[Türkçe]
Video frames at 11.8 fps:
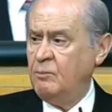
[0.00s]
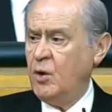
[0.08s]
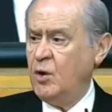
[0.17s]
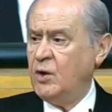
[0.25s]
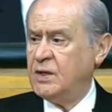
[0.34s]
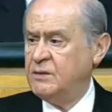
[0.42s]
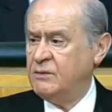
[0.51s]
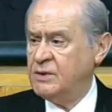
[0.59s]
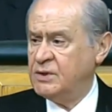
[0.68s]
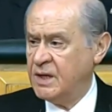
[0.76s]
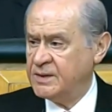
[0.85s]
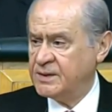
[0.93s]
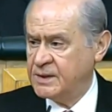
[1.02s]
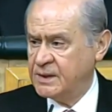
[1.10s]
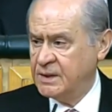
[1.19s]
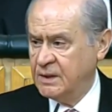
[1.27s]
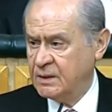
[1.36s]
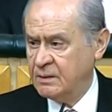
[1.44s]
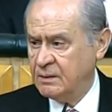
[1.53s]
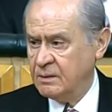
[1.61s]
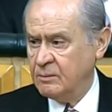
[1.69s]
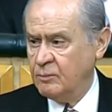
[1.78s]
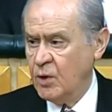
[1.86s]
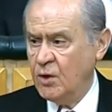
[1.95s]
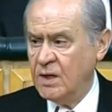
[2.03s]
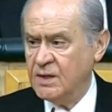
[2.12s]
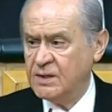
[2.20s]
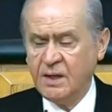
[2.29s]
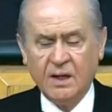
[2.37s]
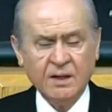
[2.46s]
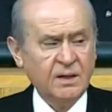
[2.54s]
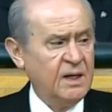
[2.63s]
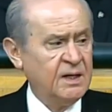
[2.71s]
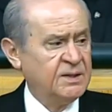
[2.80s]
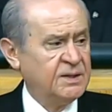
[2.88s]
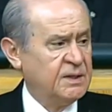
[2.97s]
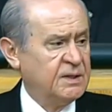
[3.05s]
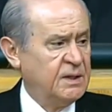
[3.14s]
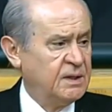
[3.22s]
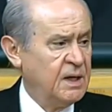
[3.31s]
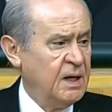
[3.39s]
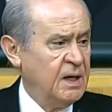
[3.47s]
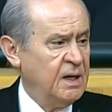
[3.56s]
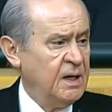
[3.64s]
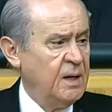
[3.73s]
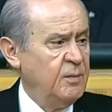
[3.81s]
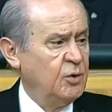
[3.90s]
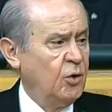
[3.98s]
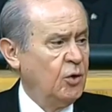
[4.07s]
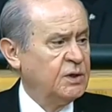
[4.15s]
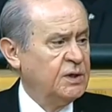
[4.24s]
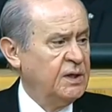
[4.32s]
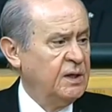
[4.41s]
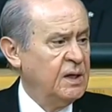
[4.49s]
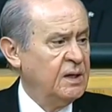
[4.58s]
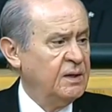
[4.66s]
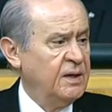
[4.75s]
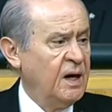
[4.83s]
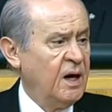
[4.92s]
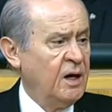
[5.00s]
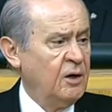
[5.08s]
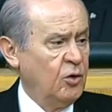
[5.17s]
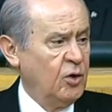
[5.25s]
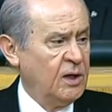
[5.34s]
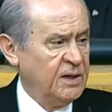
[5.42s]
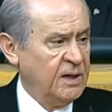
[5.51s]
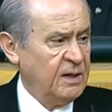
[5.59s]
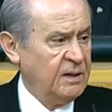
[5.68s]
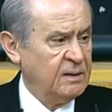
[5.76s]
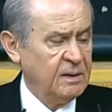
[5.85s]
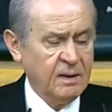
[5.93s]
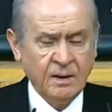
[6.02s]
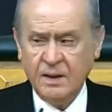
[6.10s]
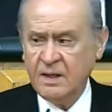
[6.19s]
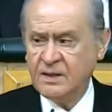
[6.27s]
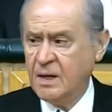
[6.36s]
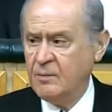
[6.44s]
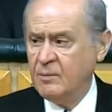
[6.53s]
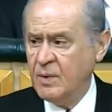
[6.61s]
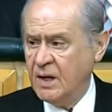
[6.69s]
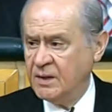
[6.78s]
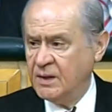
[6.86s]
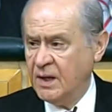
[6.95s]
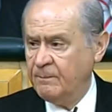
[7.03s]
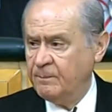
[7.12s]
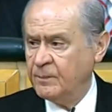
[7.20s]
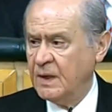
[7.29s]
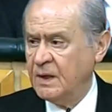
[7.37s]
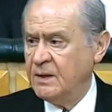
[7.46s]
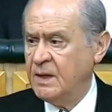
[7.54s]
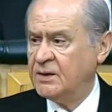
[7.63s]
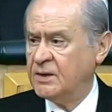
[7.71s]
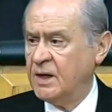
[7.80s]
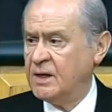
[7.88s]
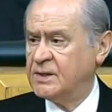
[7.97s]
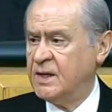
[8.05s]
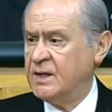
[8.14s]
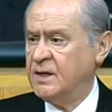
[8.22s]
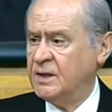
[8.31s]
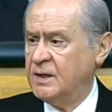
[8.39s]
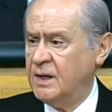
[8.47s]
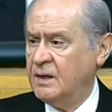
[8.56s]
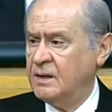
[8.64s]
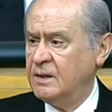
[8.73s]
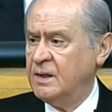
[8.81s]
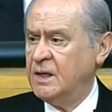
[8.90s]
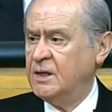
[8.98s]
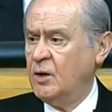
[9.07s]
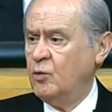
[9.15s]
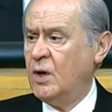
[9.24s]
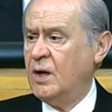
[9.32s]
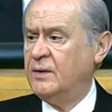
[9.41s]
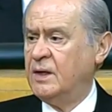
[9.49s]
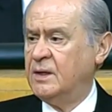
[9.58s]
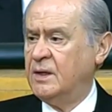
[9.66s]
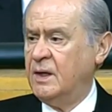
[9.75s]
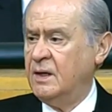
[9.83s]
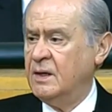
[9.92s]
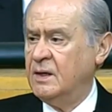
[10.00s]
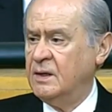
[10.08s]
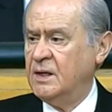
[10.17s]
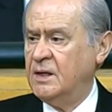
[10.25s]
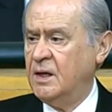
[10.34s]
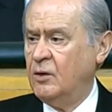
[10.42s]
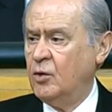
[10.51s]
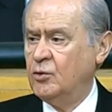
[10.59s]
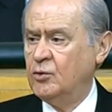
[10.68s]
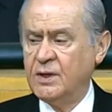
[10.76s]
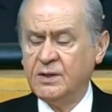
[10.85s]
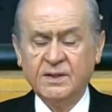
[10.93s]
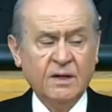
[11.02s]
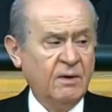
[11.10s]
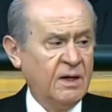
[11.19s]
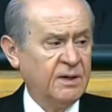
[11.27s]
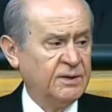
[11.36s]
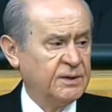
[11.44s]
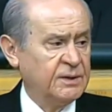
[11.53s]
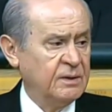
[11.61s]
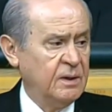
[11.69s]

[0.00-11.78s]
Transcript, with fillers: böylesi vicdansızlık, böylesi adaletsizlik emin ol ki ne Angola'da, ne Zambiya'da, ne Tanzanya'da, ne de Uganda'da, ne de Honduras'ta vardır.